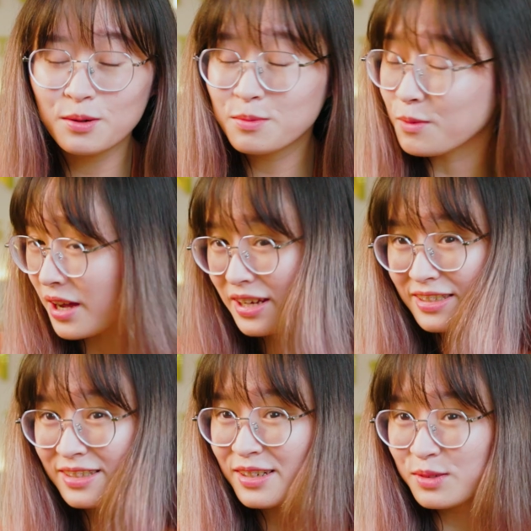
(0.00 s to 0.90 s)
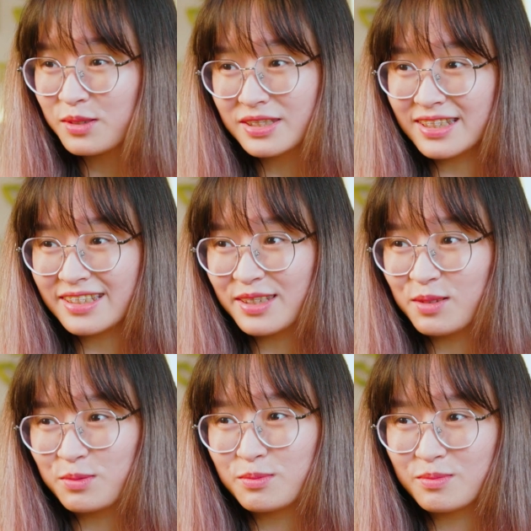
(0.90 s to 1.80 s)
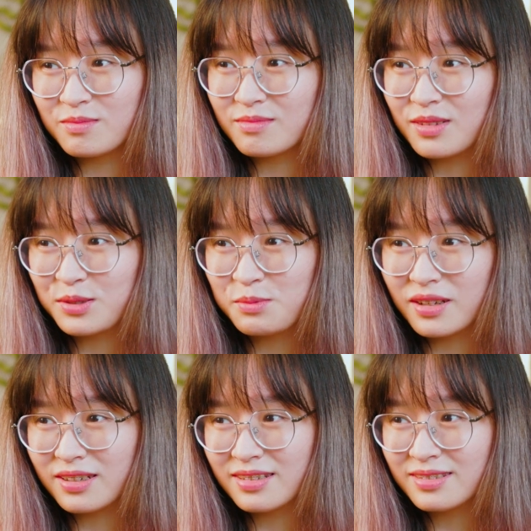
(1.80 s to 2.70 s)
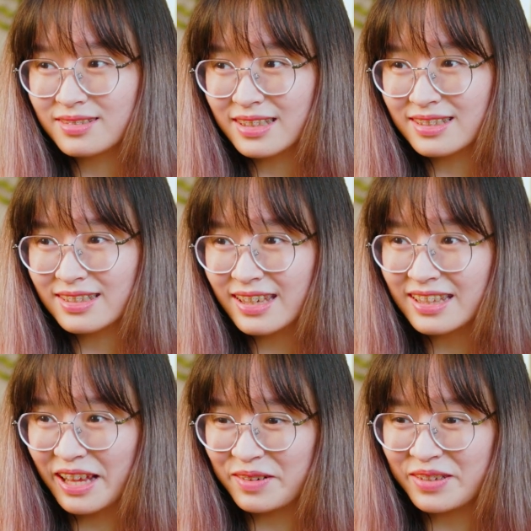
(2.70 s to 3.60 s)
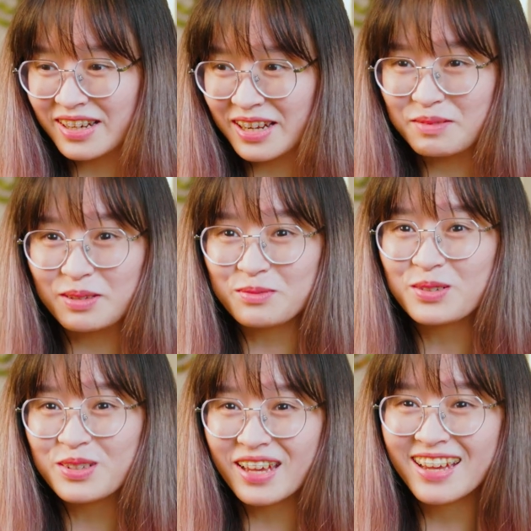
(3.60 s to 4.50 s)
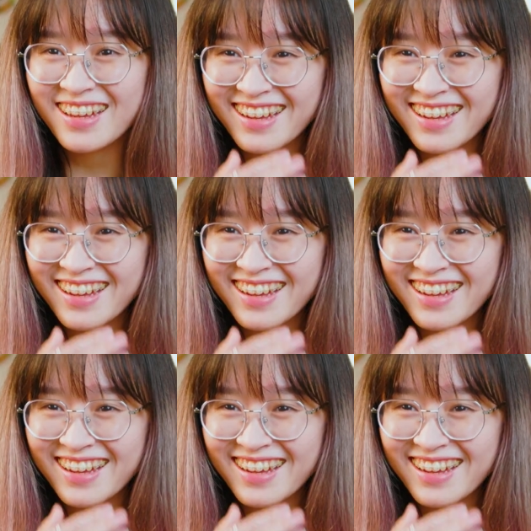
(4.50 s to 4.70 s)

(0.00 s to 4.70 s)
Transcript: hôm qua đến giờ luôn chị kiểu nói chung là cứ nghĩ đến tháo niềng là em thấy vui rồi